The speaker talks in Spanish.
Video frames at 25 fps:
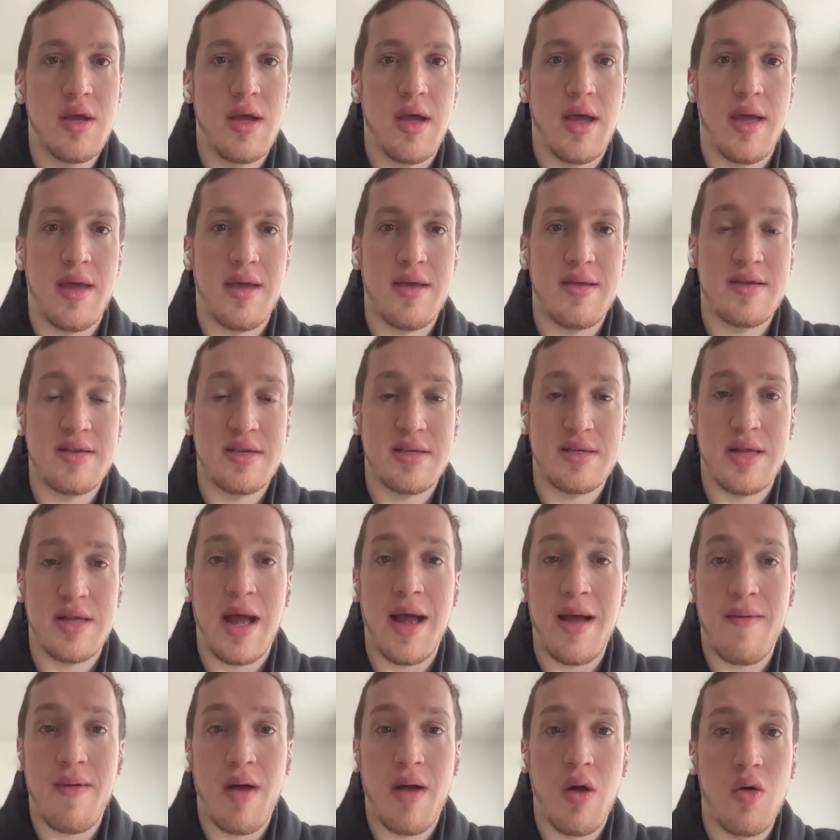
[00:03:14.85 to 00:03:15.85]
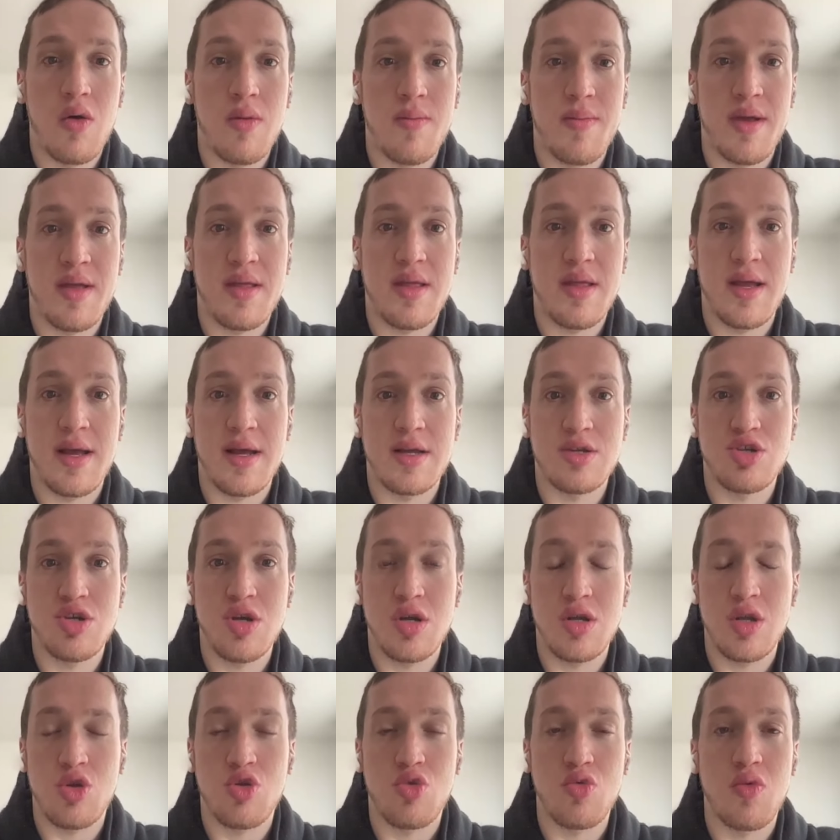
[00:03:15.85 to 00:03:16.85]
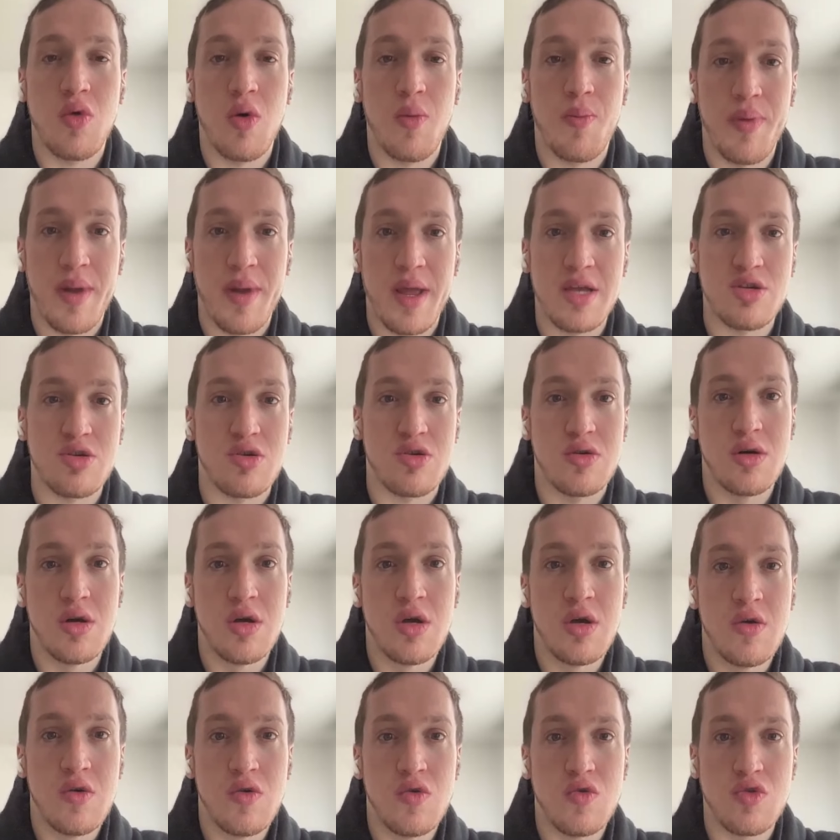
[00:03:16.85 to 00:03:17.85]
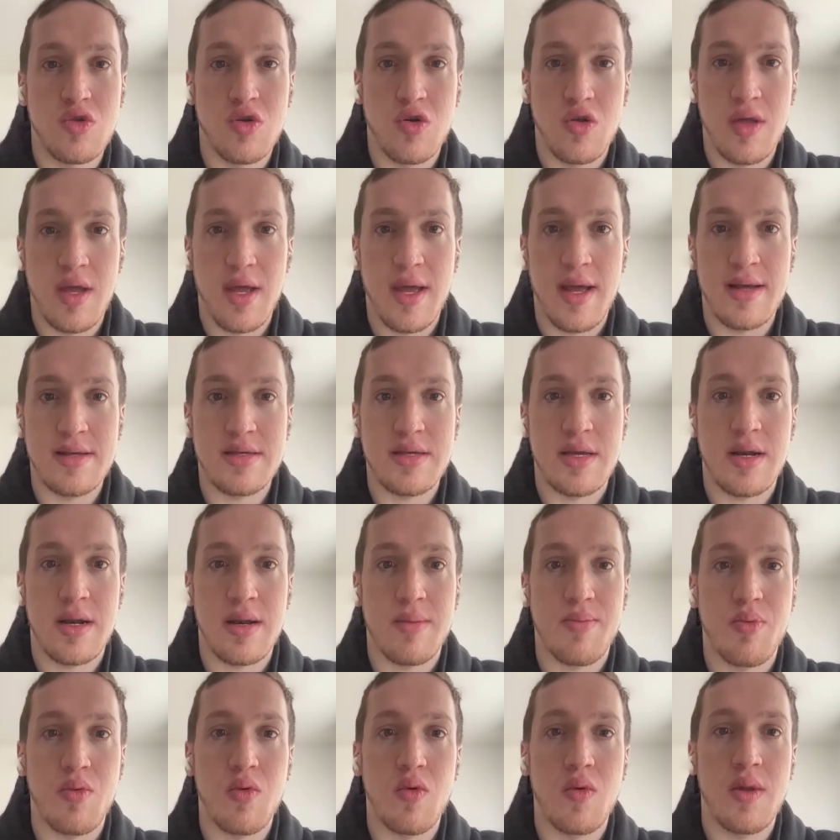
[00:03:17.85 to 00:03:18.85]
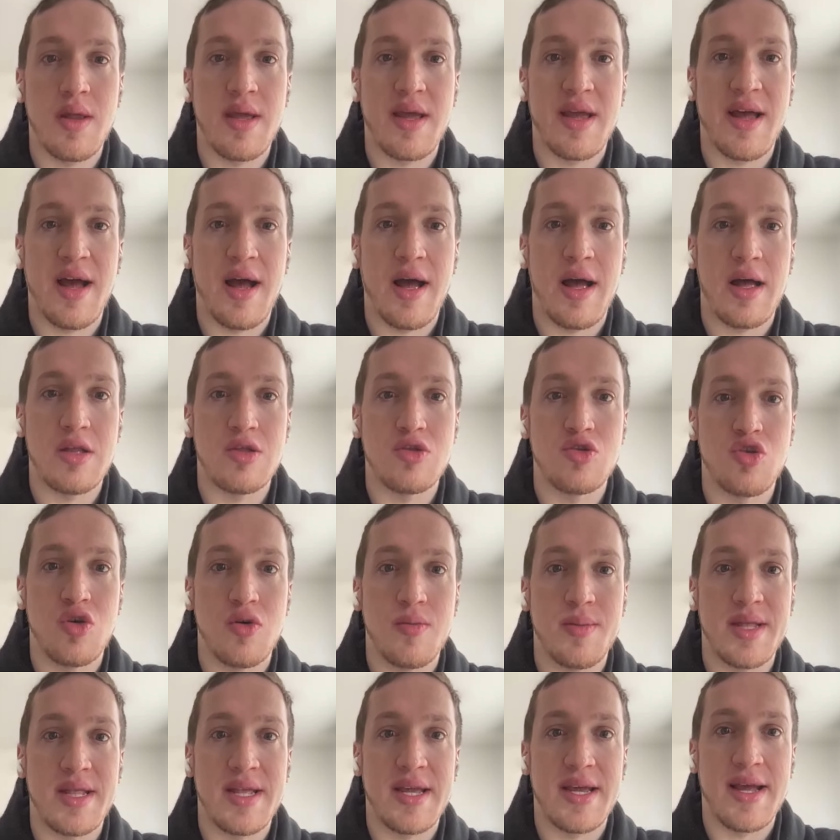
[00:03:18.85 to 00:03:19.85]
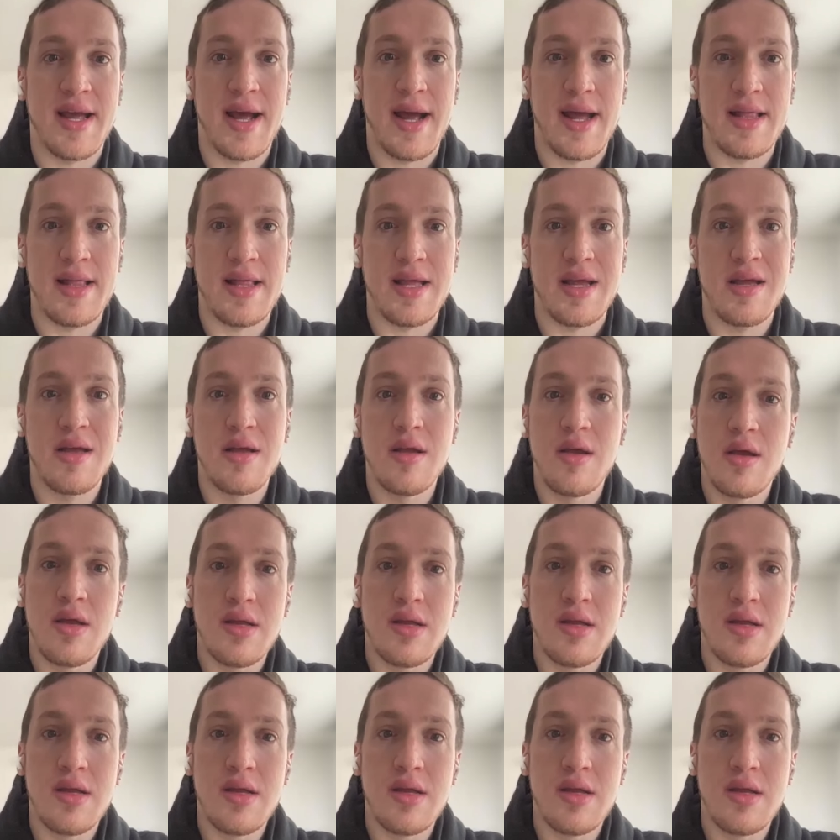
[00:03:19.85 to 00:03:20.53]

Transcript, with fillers: Está bajo investigación, estuvo preso unos días en República Dominicana